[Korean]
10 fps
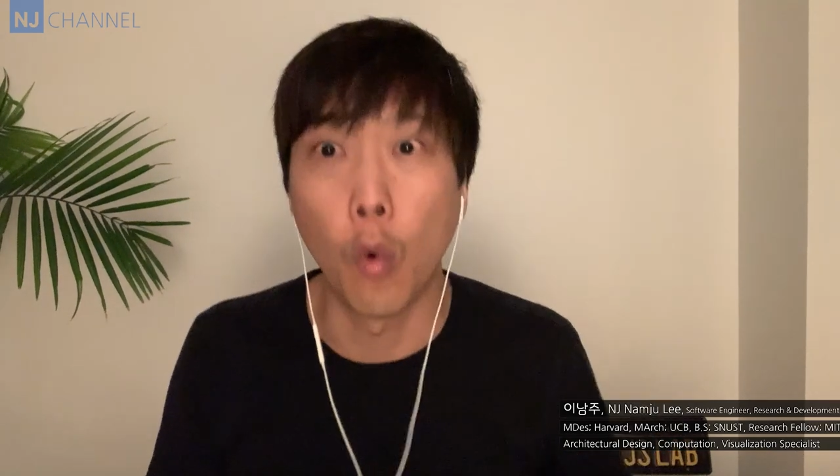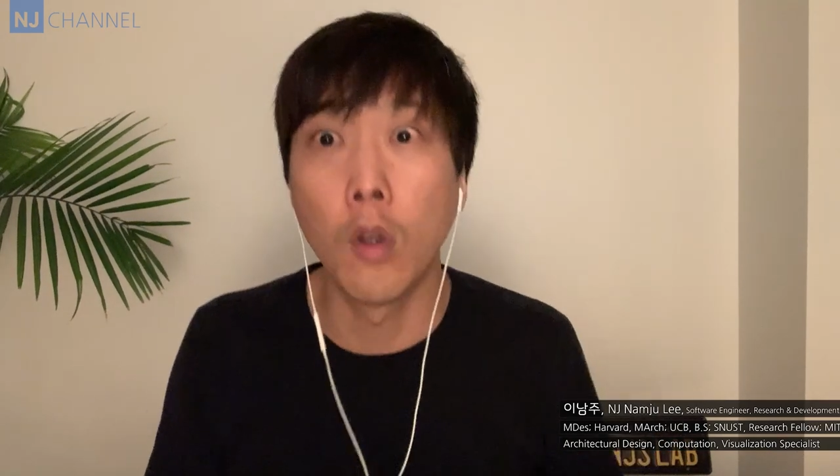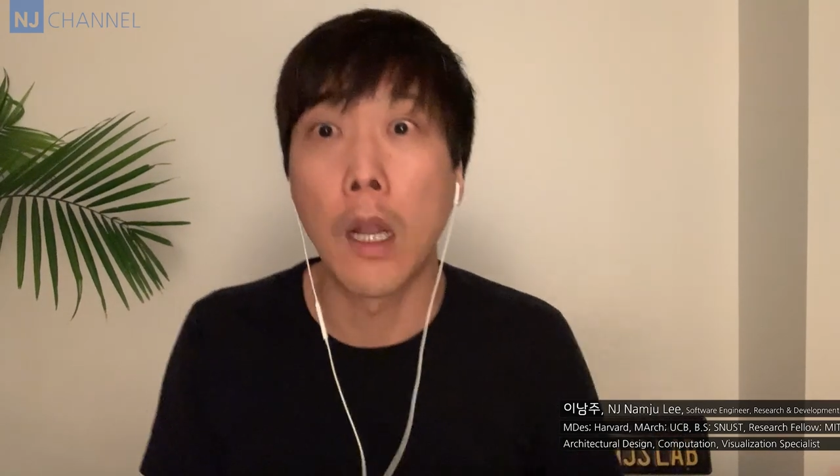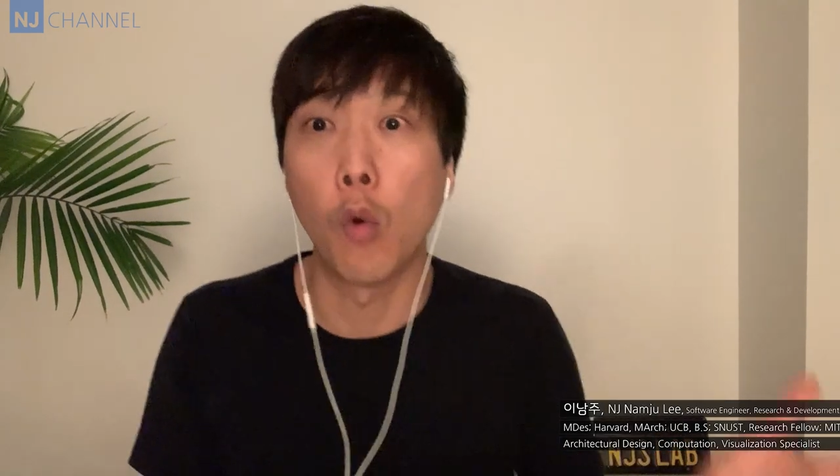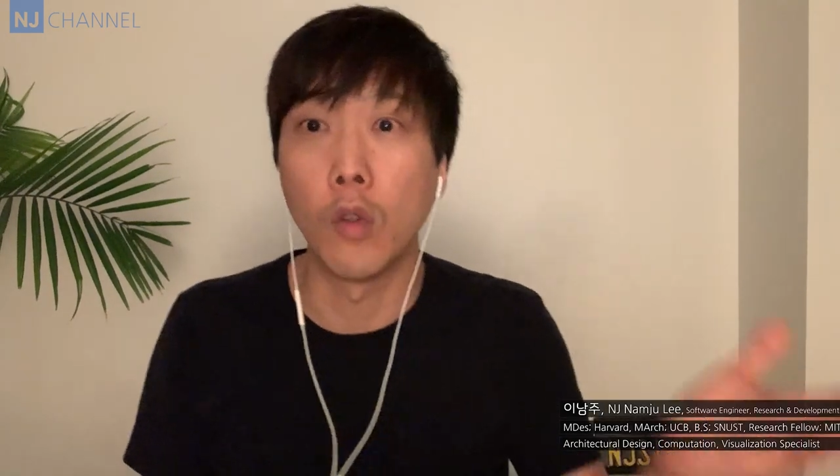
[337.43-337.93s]

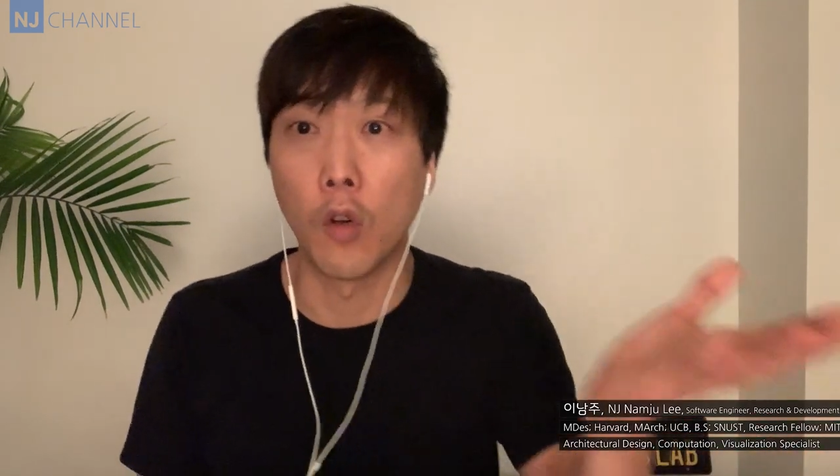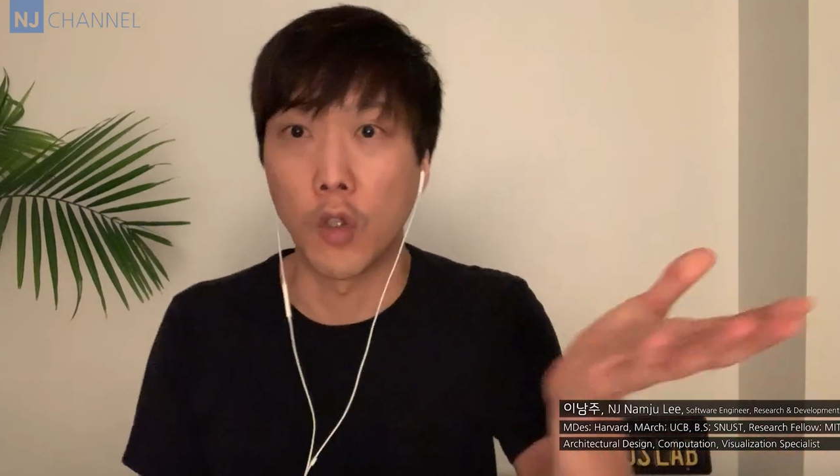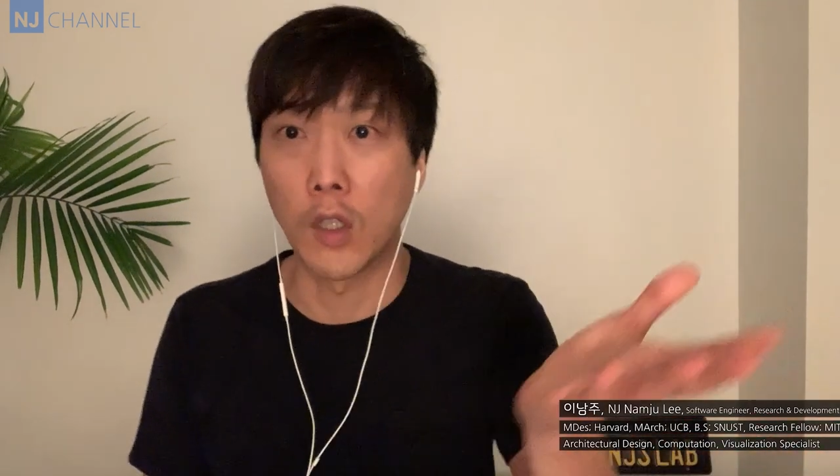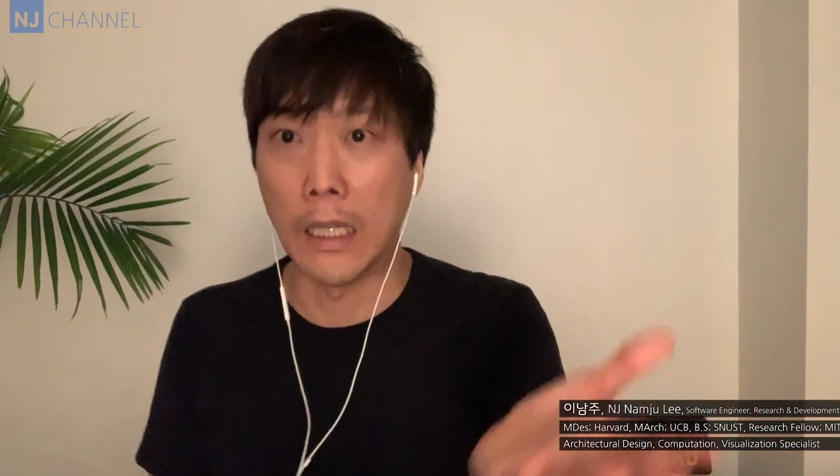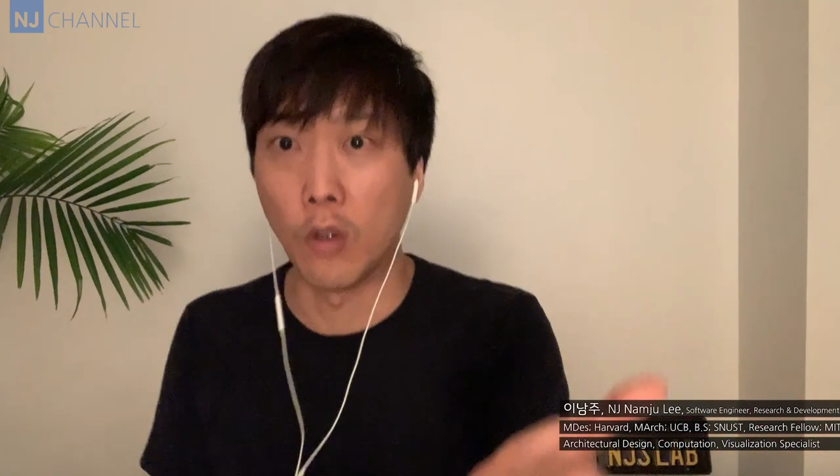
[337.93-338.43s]
올라오는 거죠.
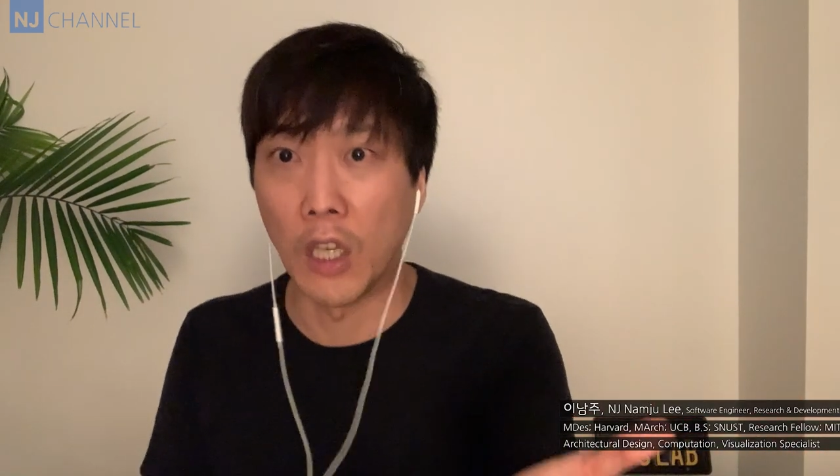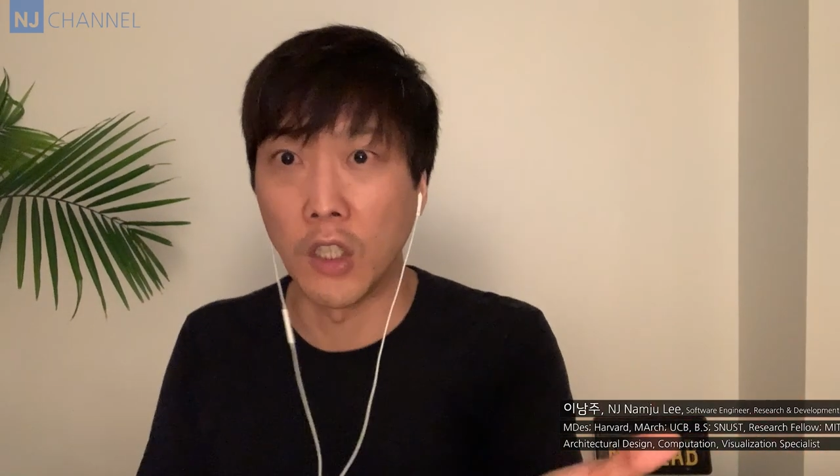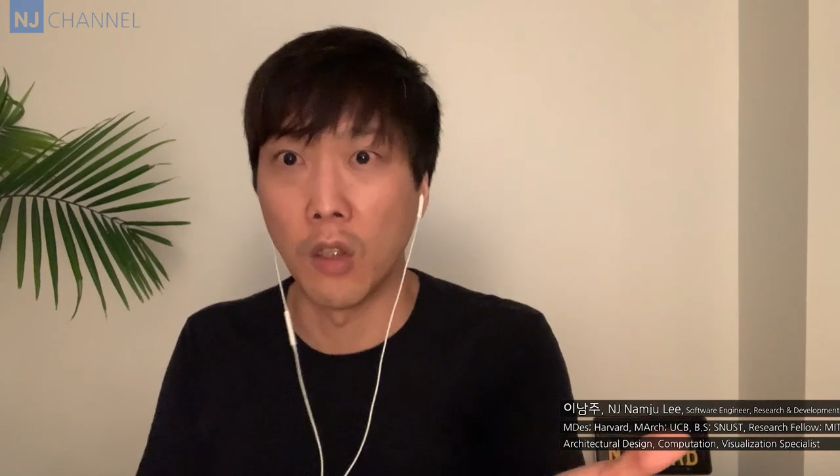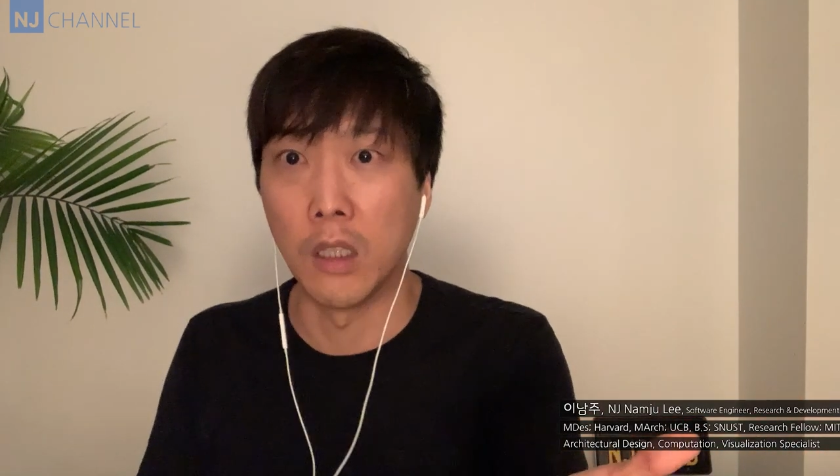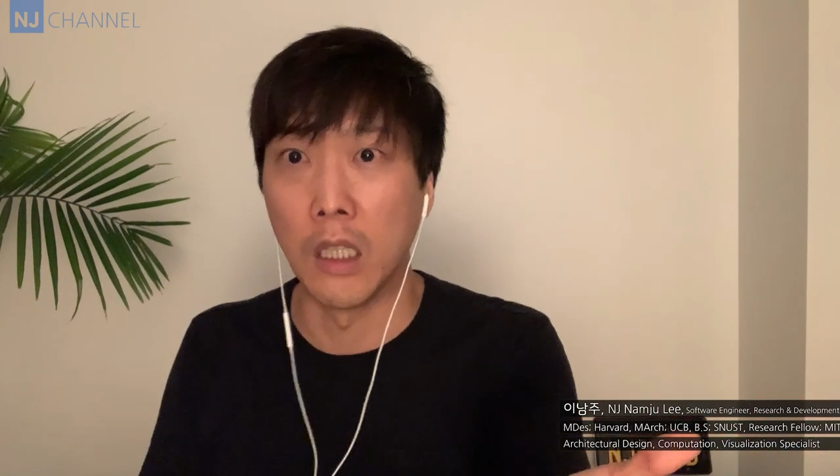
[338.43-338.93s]

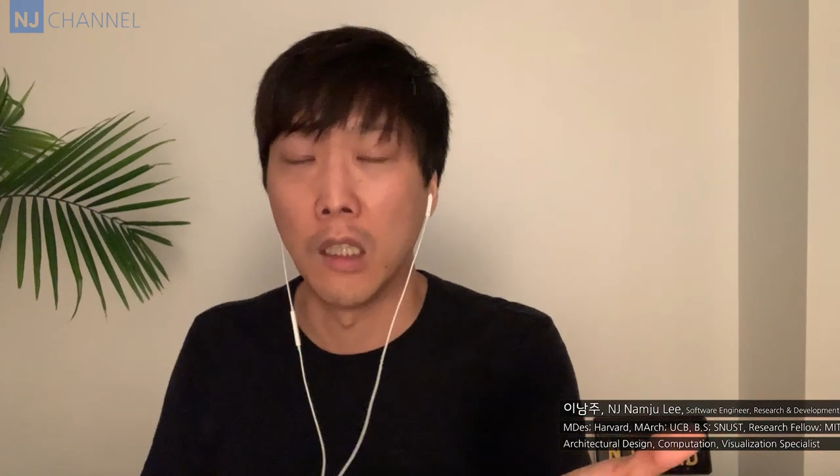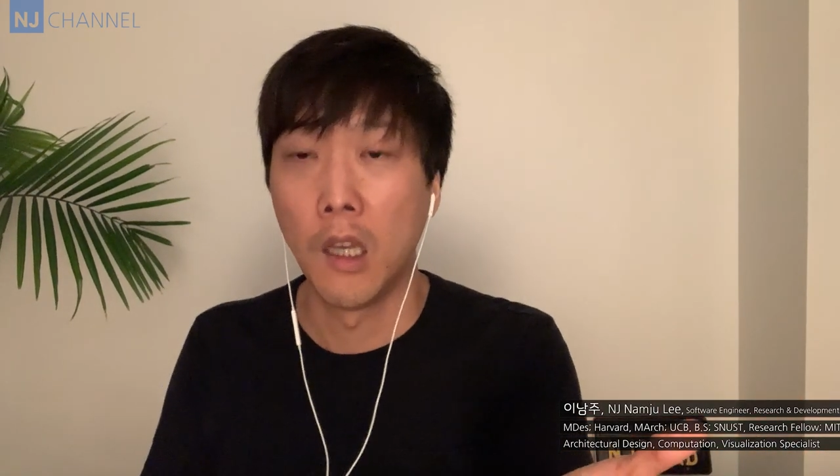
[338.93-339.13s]
제너레이션들이.